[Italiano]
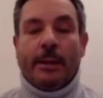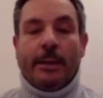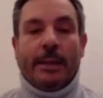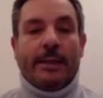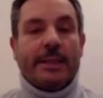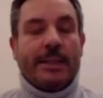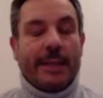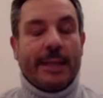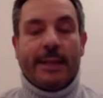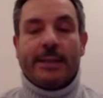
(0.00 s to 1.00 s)

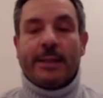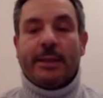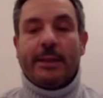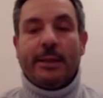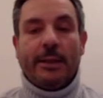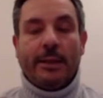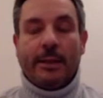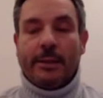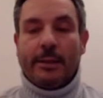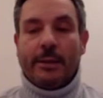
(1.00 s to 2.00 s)
insistenza, di,
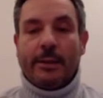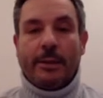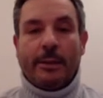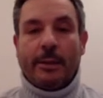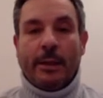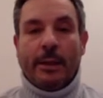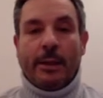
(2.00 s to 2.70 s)
eh,